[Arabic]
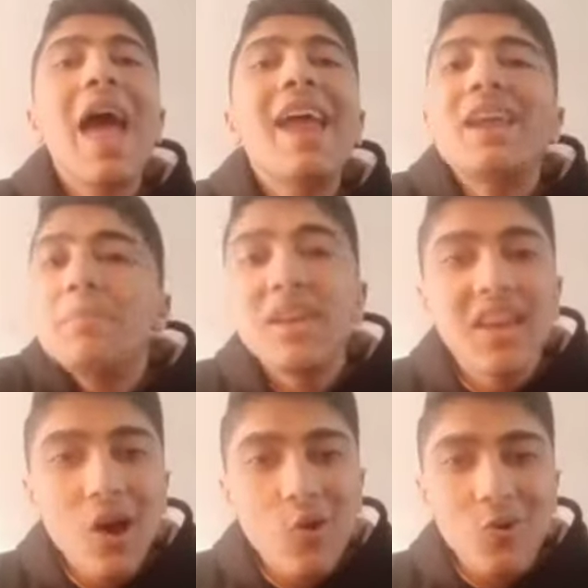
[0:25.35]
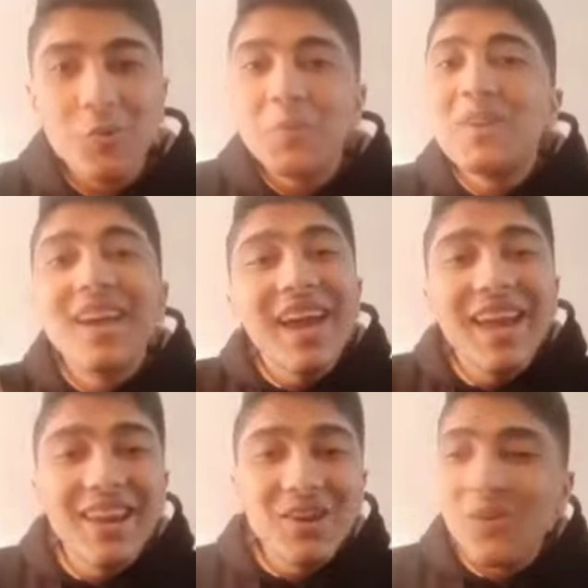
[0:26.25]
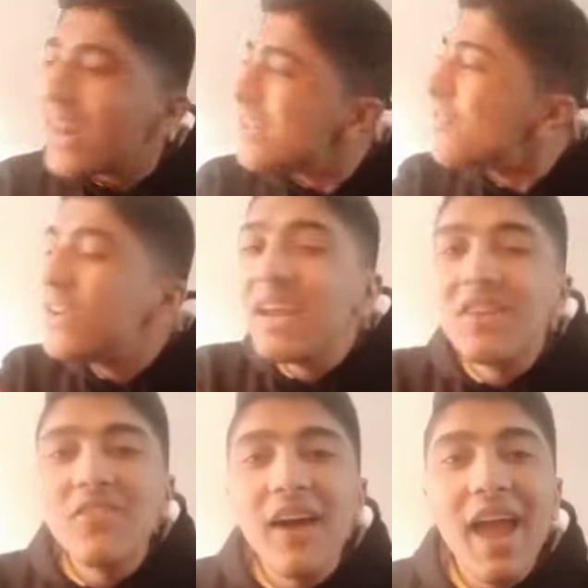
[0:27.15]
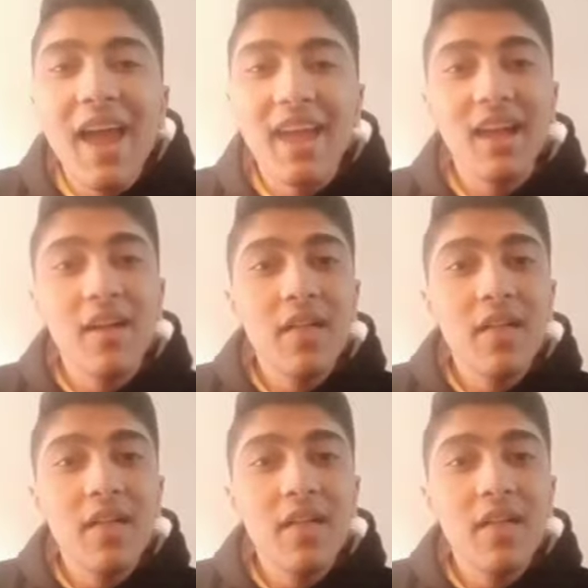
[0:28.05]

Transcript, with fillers: أنا بيكي أوي من غيرك ولا تفرقيلي في حاجة